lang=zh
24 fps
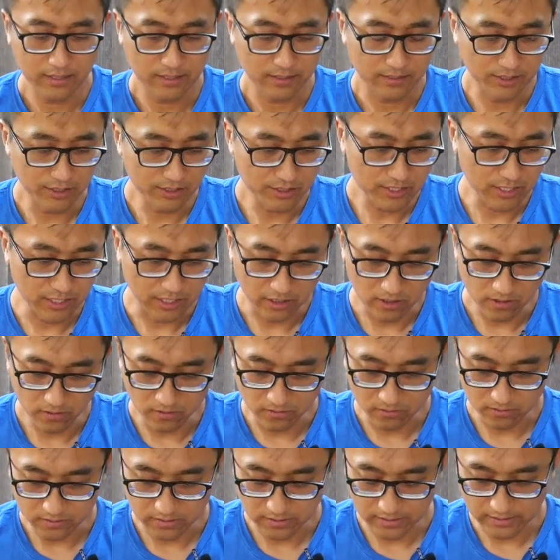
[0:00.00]
拧紧了以
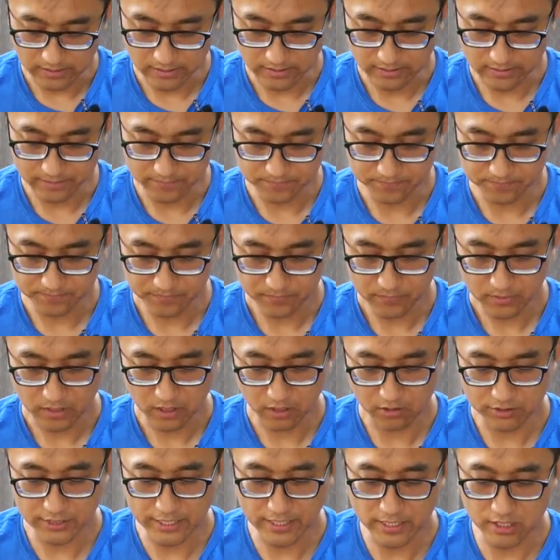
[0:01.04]
后，啊，
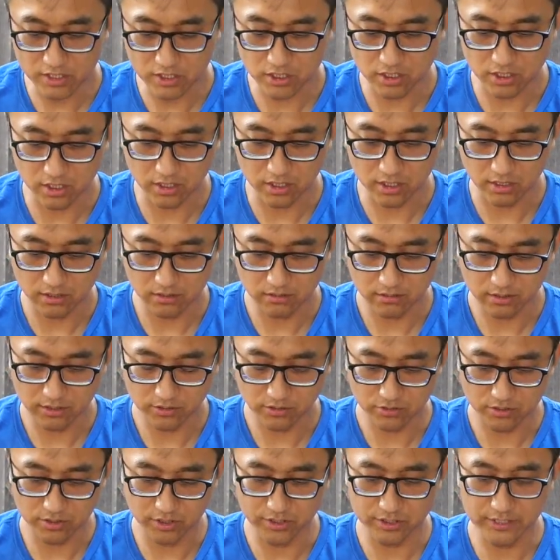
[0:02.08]
然后这个是
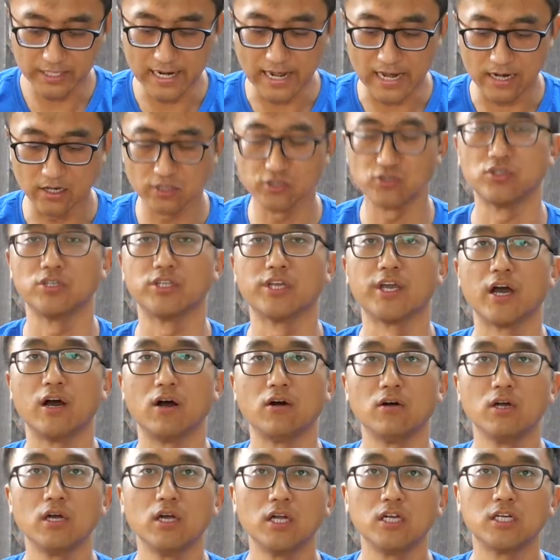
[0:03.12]
就是这两个就是
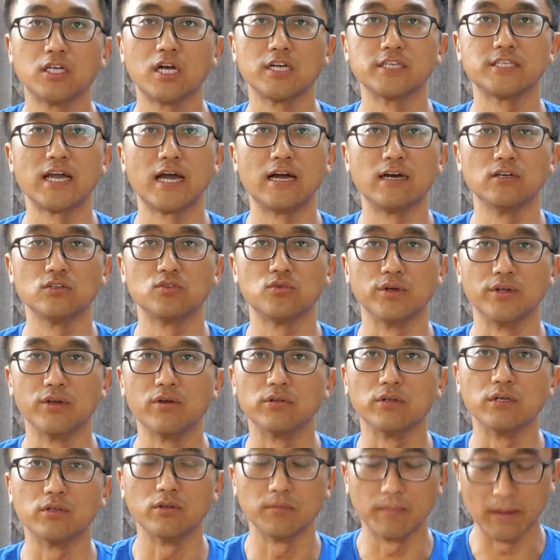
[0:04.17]
调上下和左
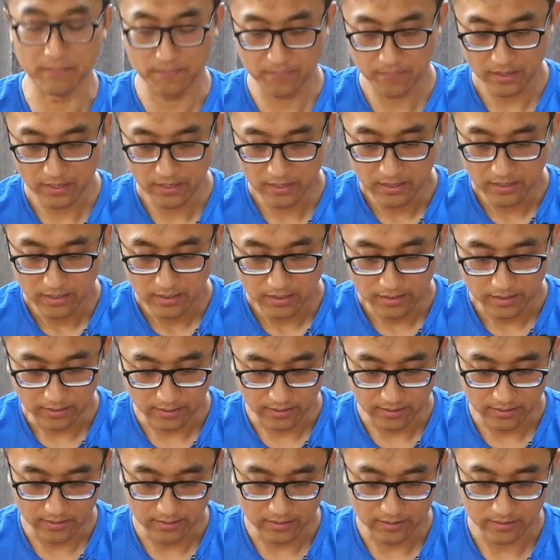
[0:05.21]
右的，对吧？
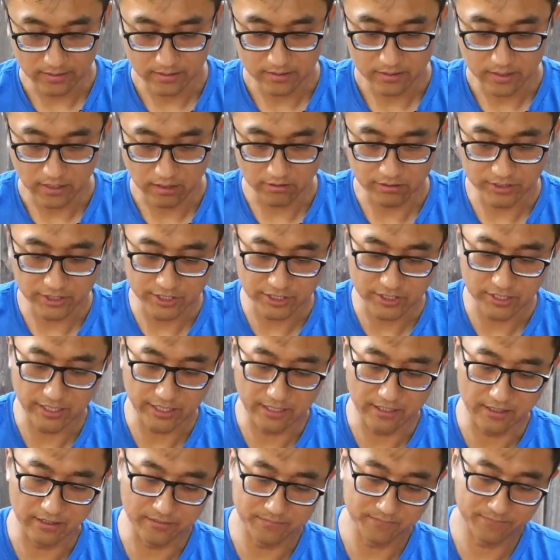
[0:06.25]
啊，然后这是那
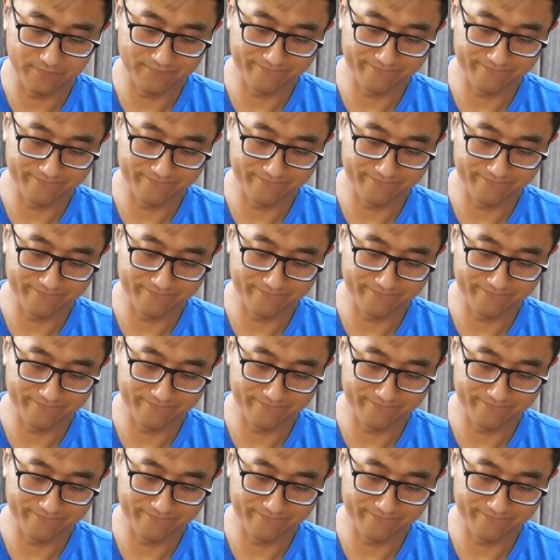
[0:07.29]
个，